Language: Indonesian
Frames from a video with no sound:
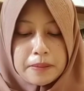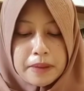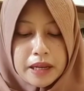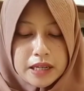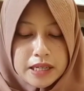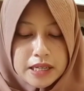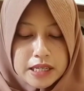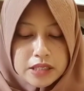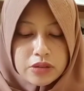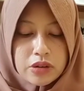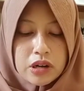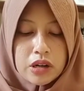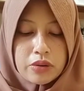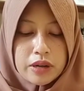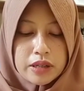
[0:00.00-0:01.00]
Meli
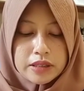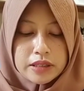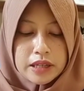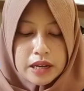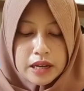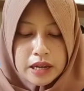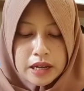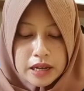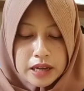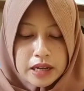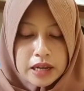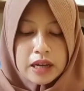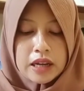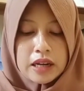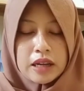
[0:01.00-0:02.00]
solawatnya
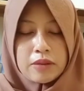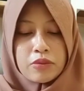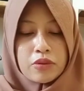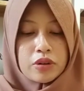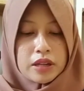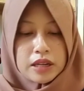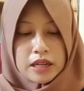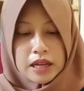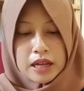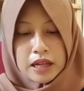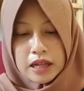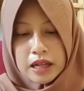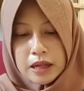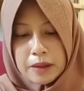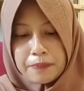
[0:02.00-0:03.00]

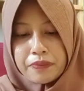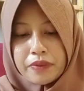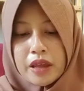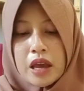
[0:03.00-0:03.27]
Alhamdulillah